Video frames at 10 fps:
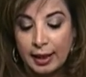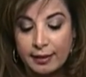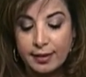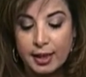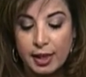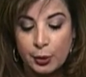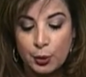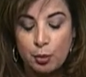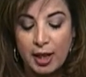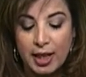الحاجة الثانية
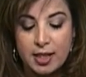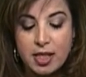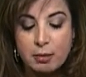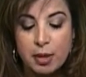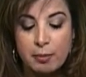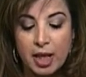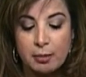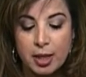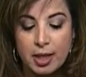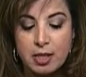الهجوم على كنيسة
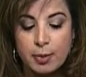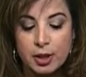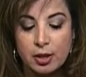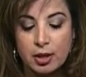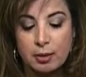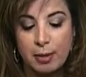منبال مركز مطاي